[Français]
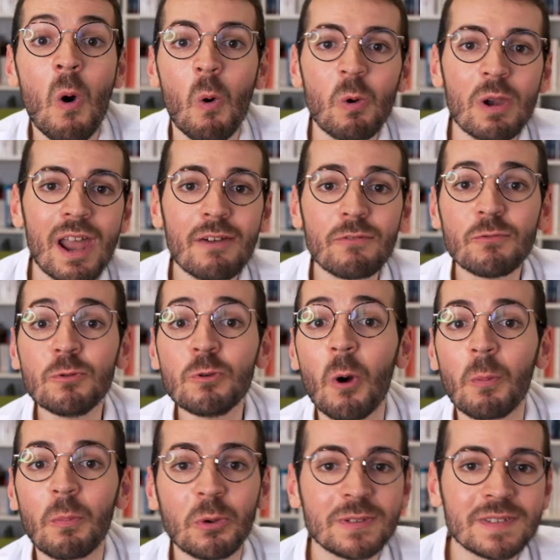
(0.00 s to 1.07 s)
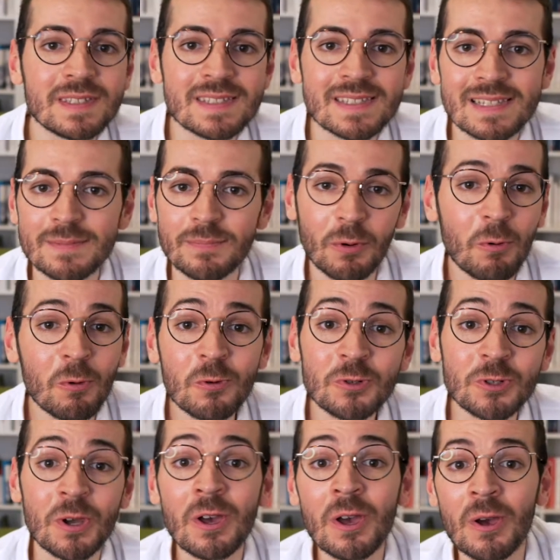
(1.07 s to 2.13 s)
On l'a vu en petit slip
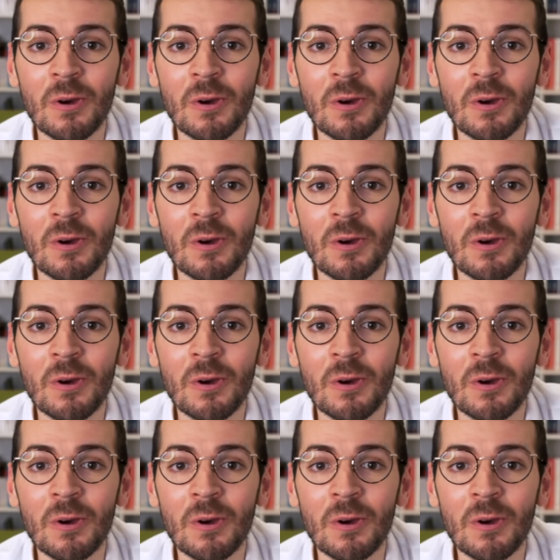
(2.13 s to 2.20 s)
rouge